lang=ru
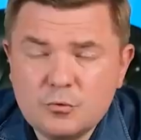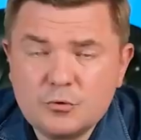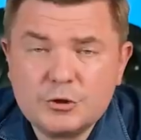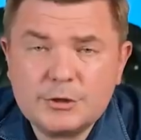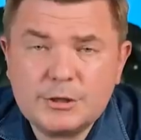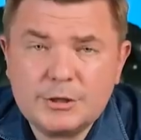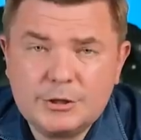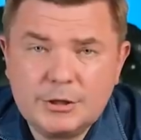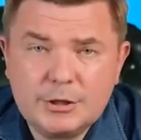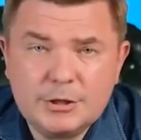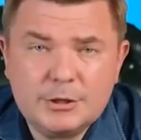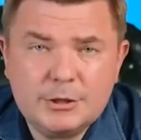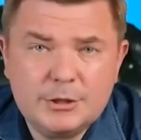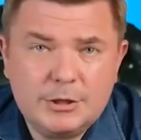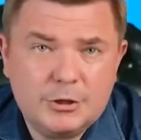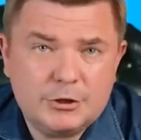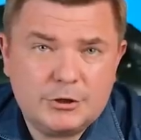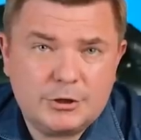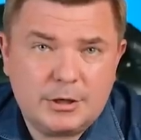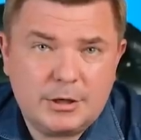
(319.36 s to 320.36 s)
ужесточение
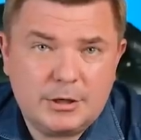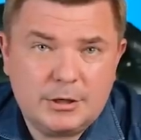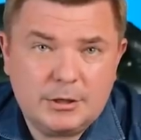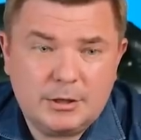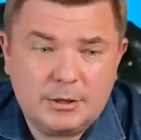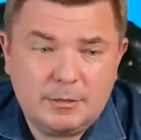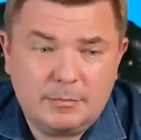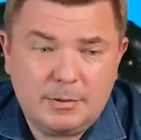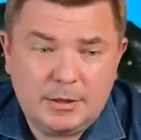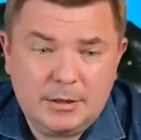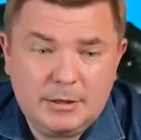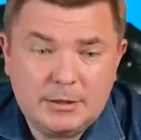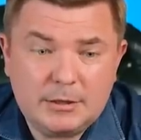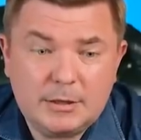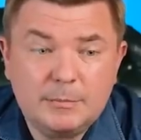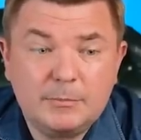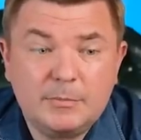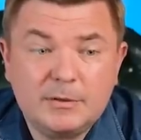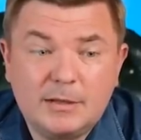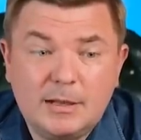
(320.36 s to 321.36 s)
денежно-кредитной
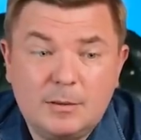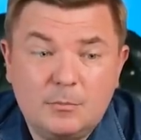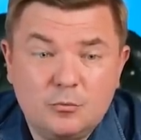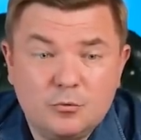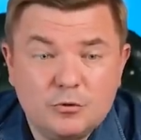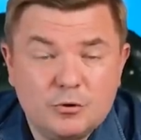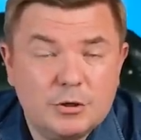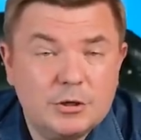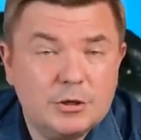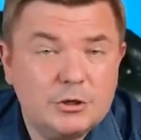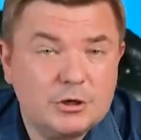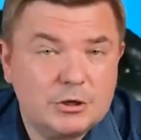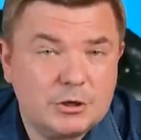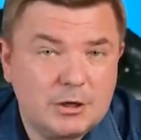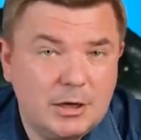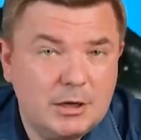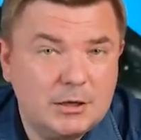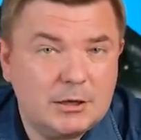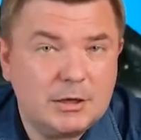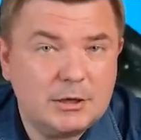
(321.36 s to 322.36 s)
политики, потому что
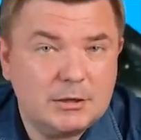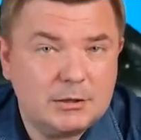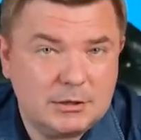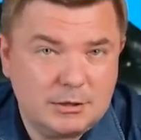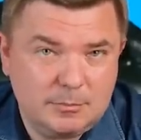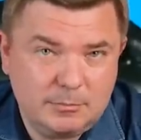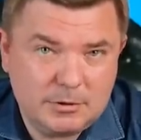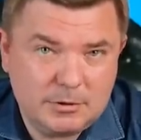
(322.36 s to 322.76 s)
начинает расти